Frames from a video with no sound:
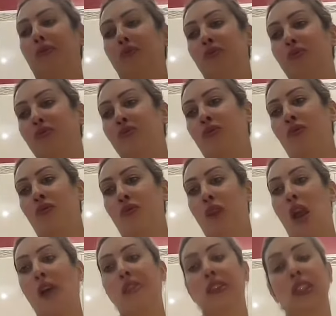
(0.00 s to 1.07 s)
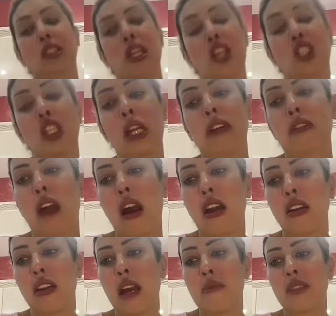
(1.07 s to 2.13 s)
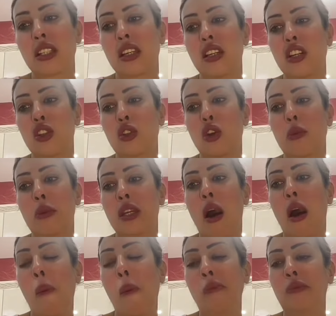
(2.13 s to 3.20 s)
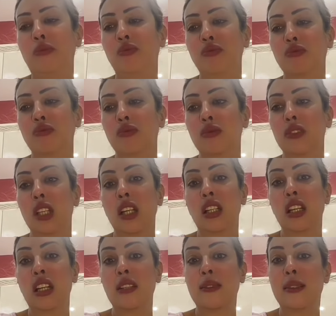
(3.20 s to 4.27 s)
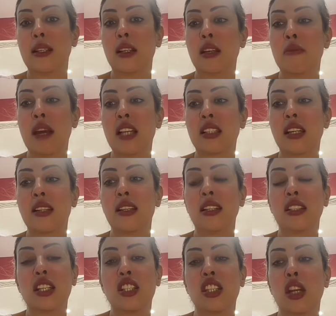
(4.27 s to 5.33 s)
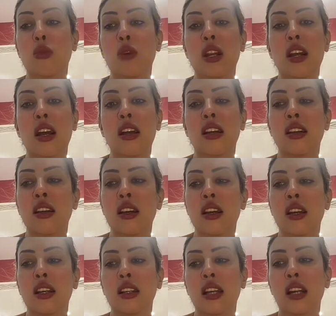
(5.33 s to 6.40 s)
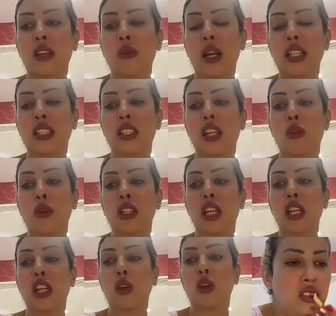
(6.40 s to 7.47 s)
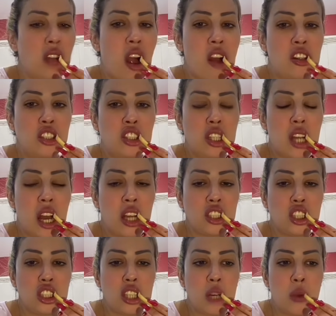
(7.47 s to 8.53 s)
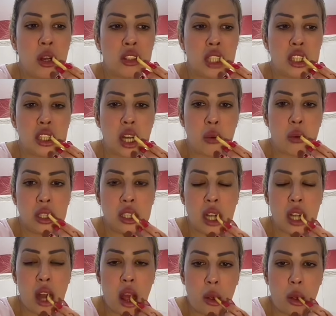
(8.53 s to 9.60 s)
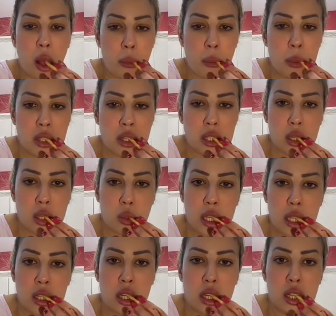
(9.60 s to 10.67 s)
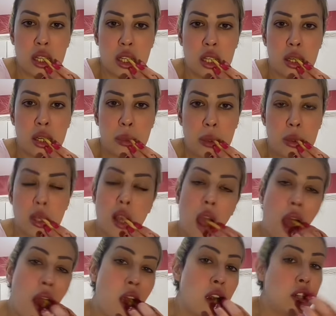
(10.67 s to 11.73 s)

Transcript: قلت هادشي وحدها الله مسكينة الصغبية قالت لها تسلقمات قالت لي حتى السروال قال لك واحد السروال ديالك عطاها شي غير شي سروال عطاها السروال ديال بنتك ولا ديال ربيبتك